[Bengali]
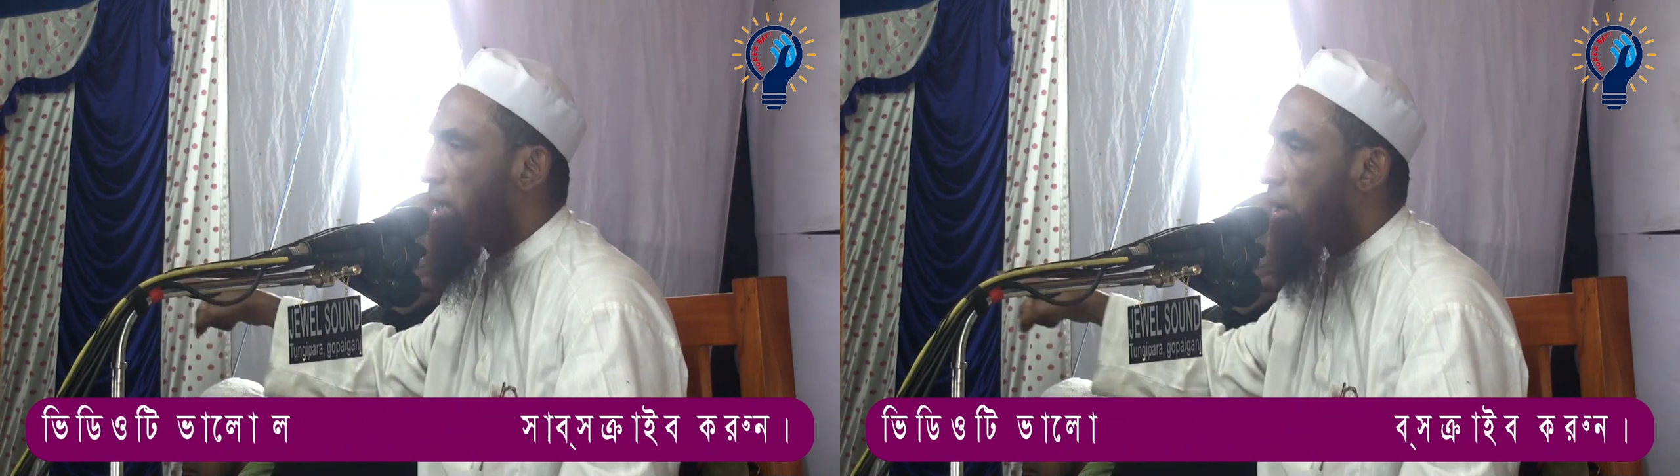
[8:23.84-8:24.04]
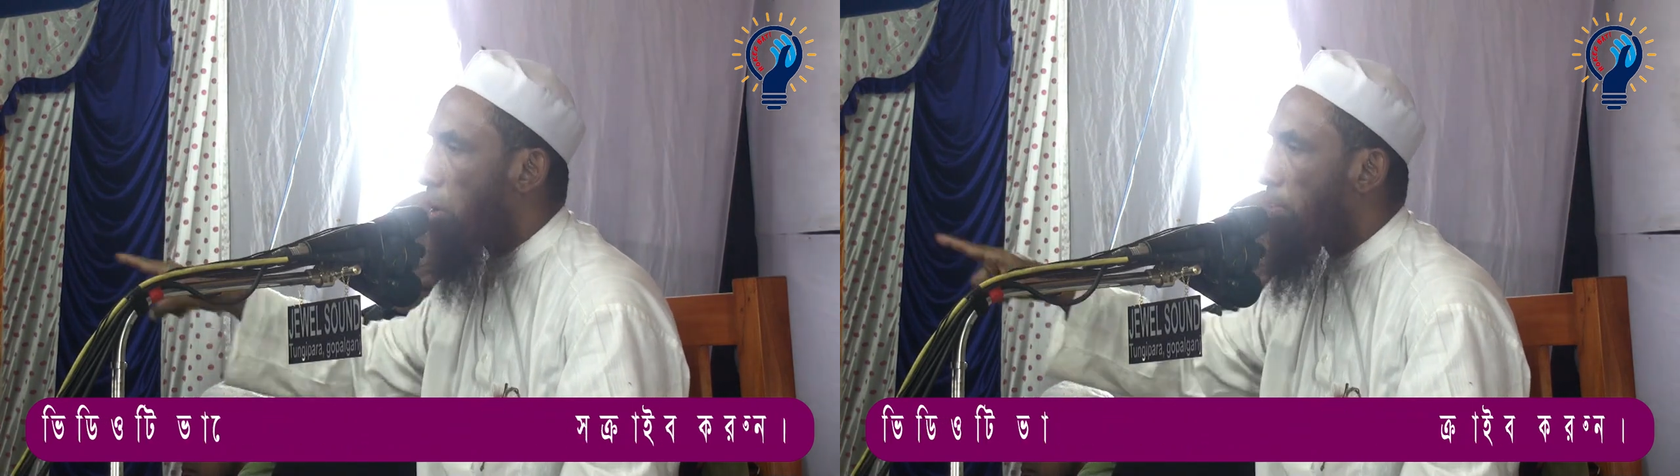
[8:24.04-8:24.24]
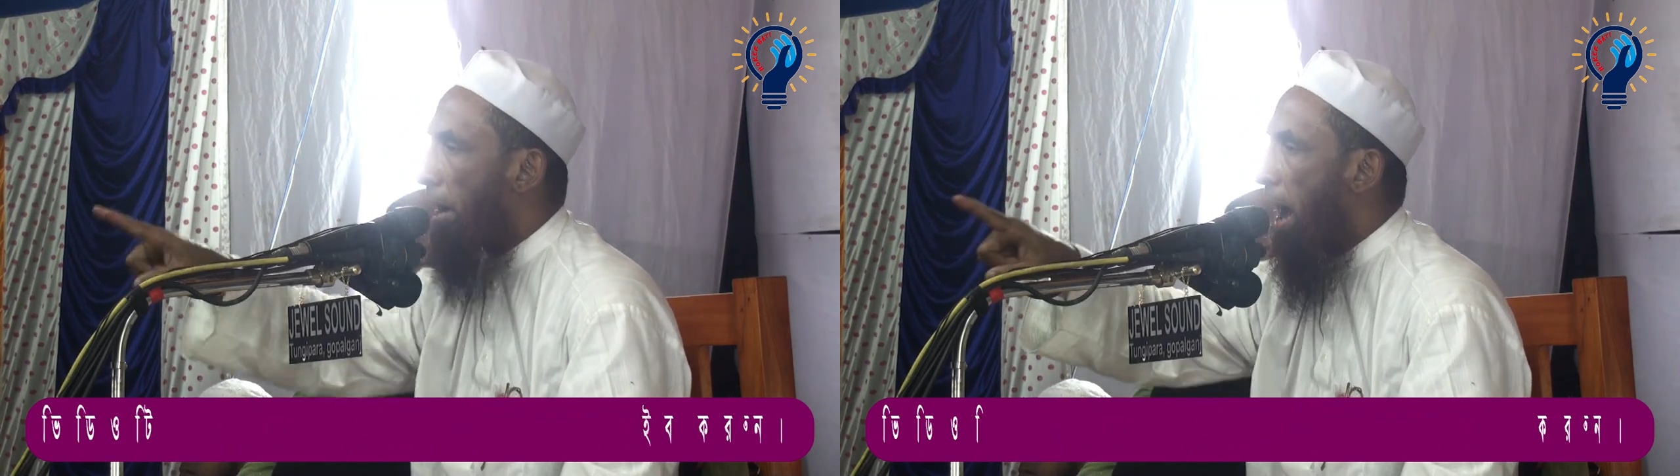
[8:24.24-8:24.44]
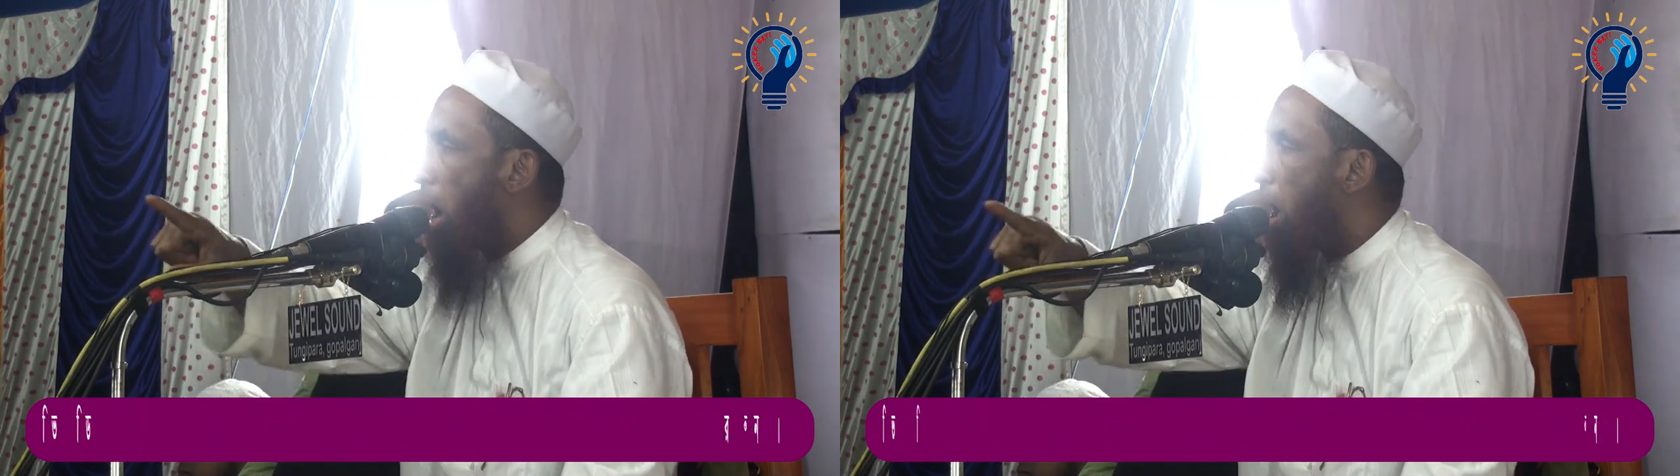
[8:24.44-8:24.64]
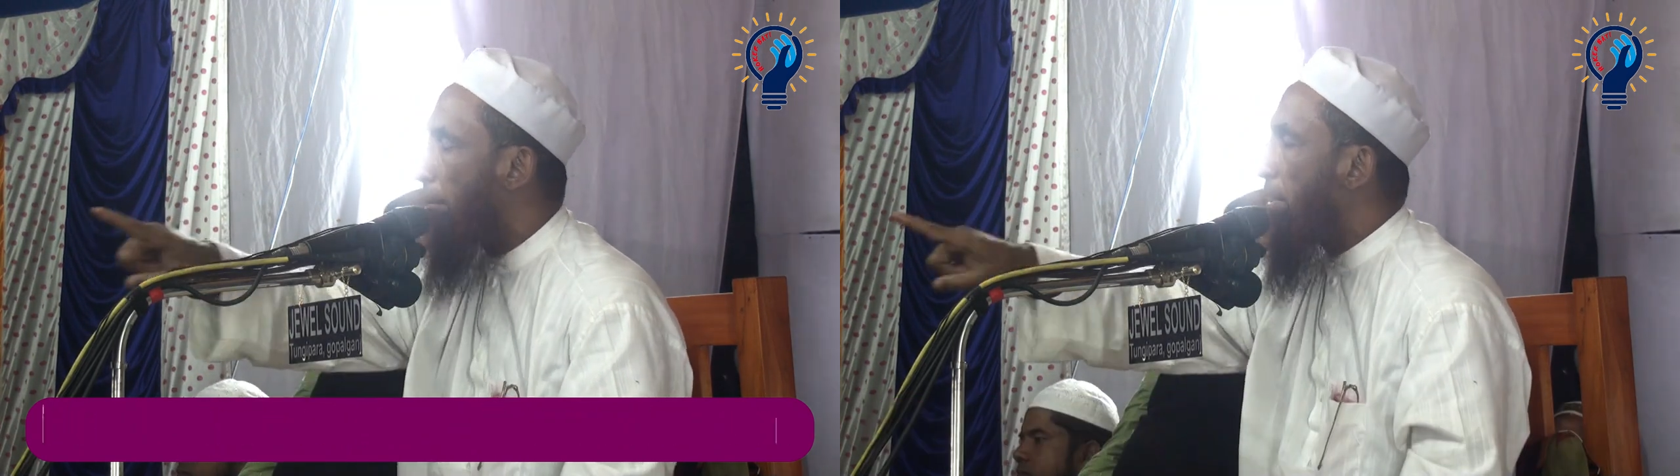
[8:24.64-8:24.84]
সিদ্ধা করবা না
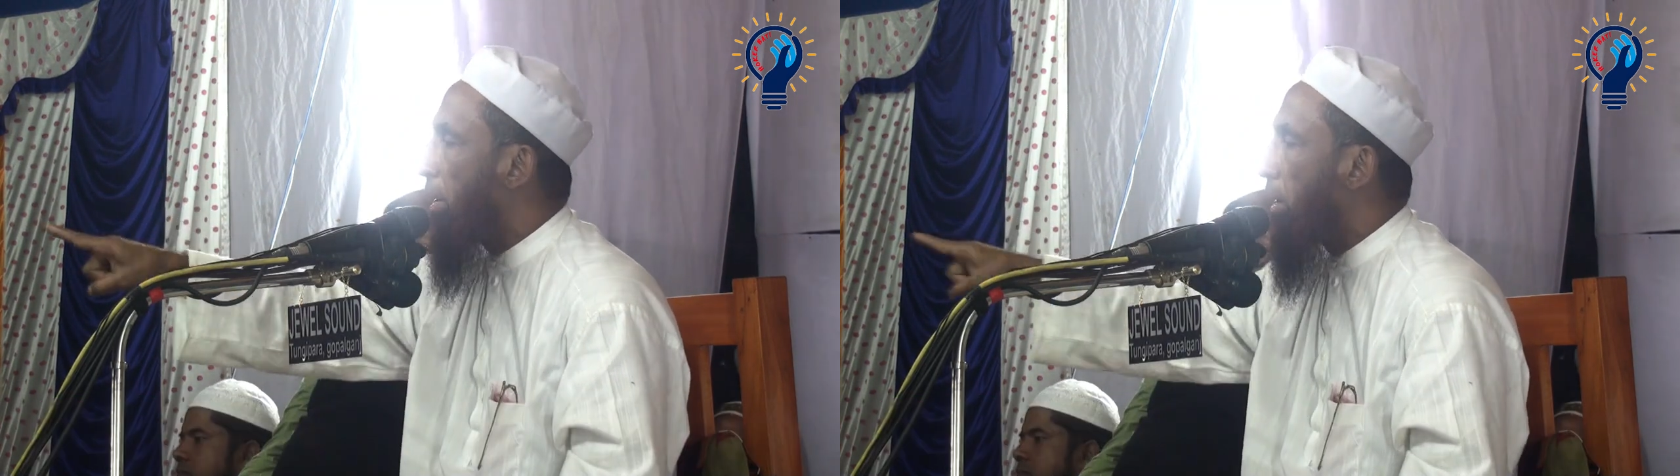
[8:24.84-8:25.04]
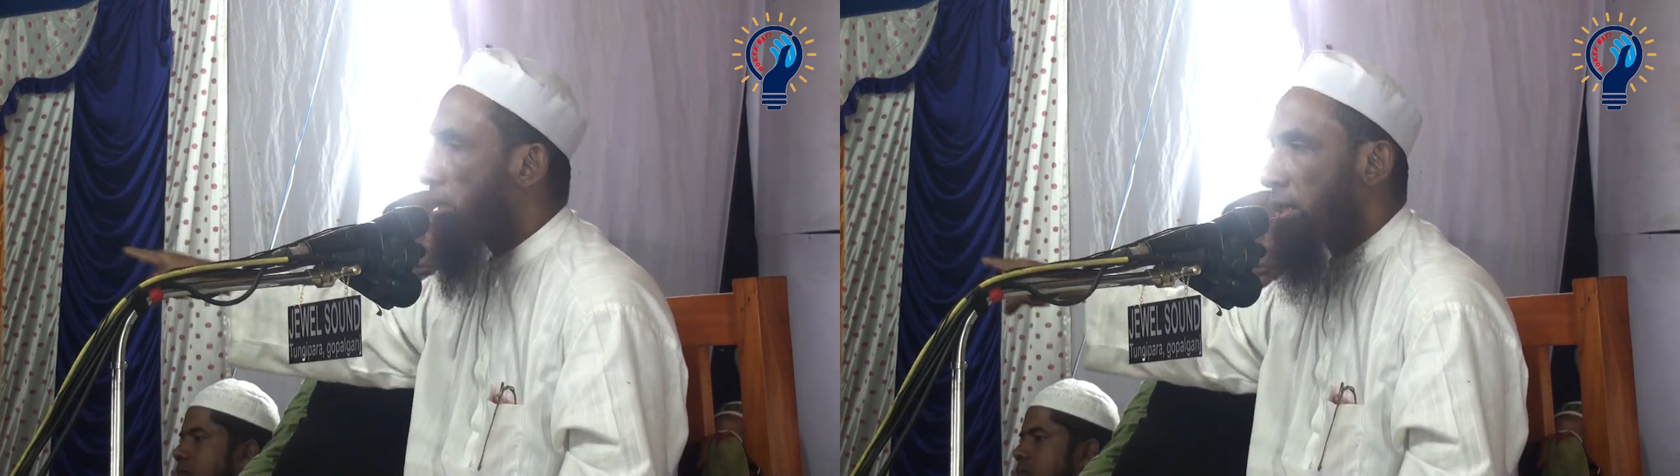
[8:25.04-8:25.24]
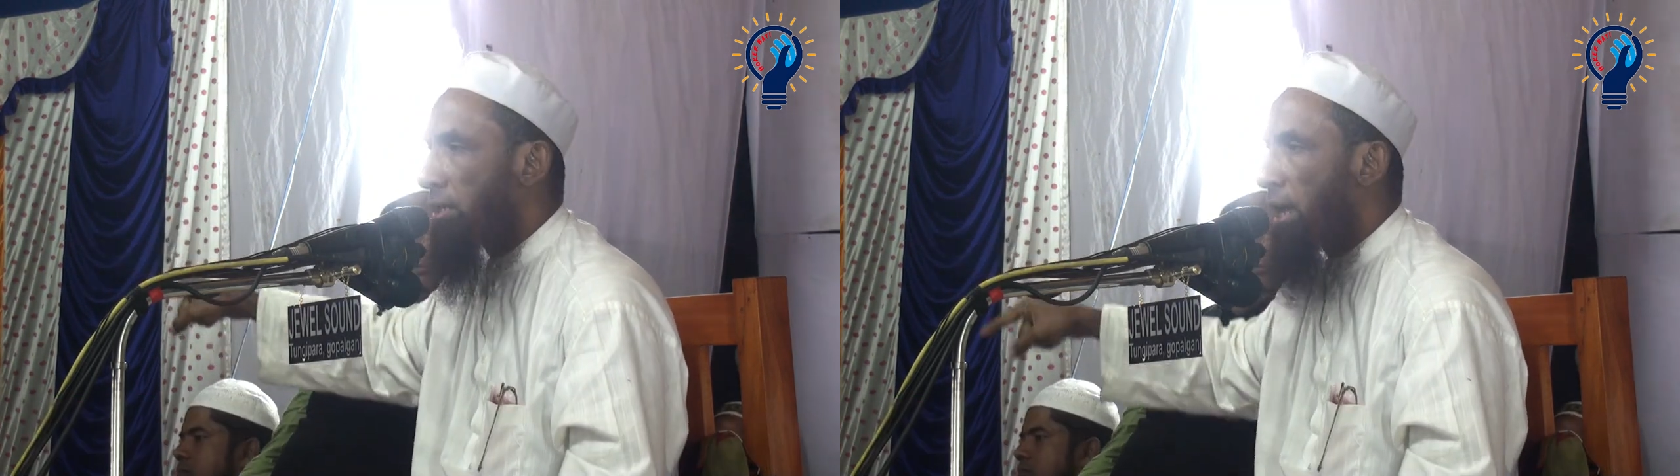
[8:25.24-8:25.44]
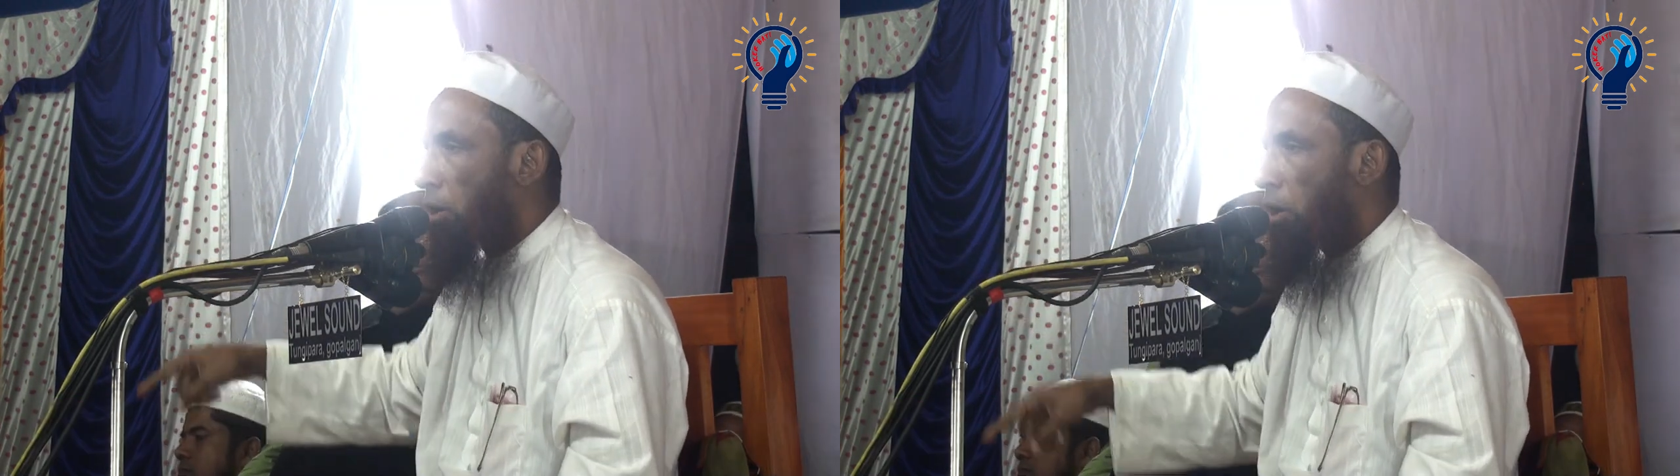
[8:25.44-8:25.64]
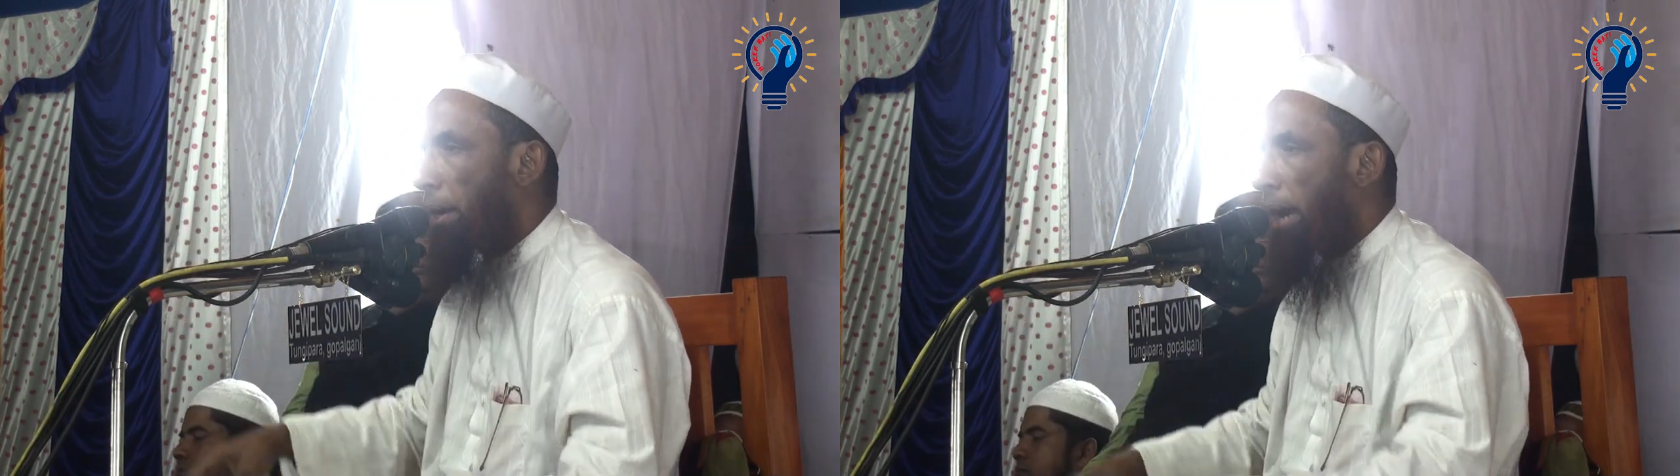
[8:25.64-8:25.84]
পীররে সিদ্ধা
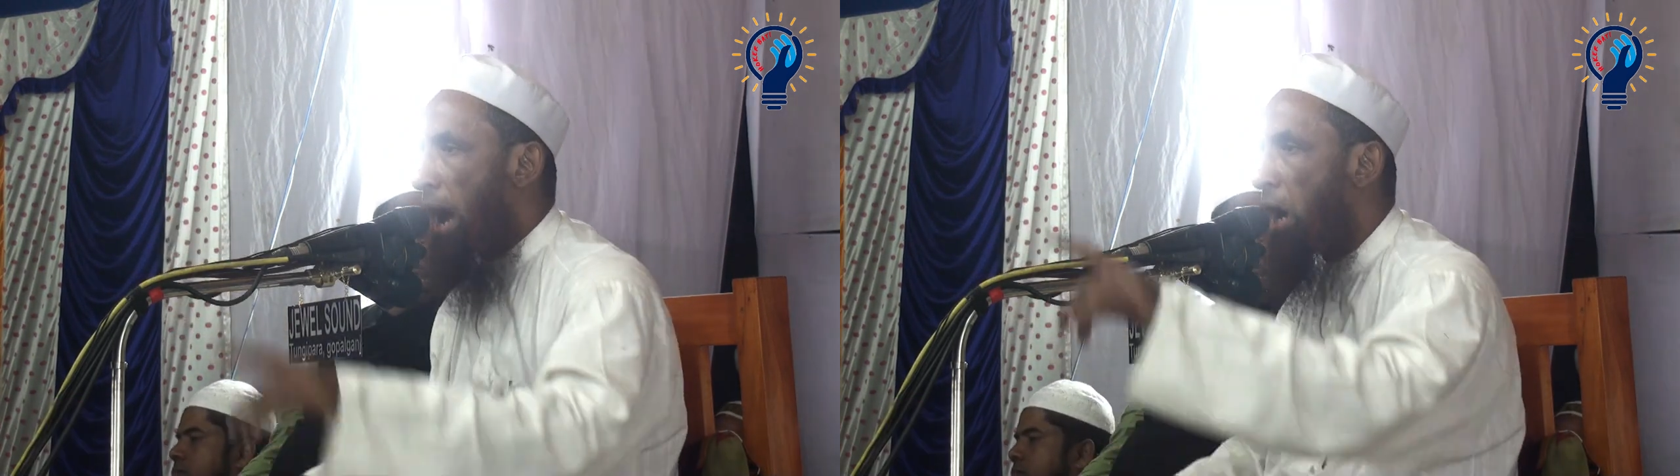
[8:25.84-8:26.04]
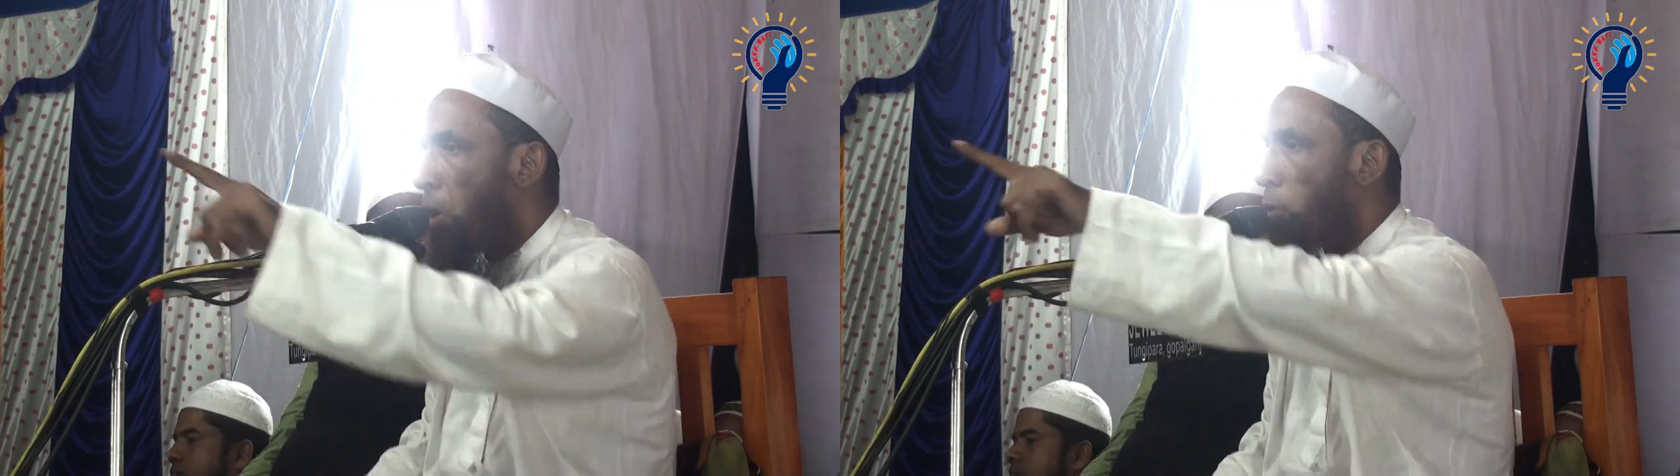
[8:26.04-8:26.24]
করবা না